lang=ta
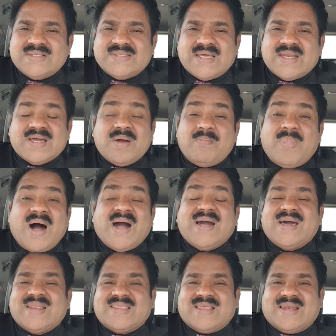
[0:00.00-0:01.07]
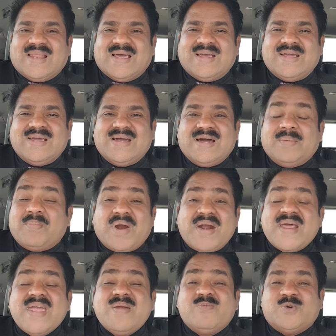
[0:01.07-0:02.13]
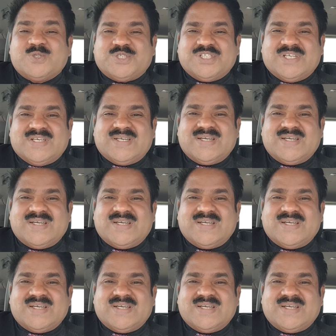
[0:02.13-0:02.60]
ஜனங்க பார்க்கறதில்ல பழகி போச்சு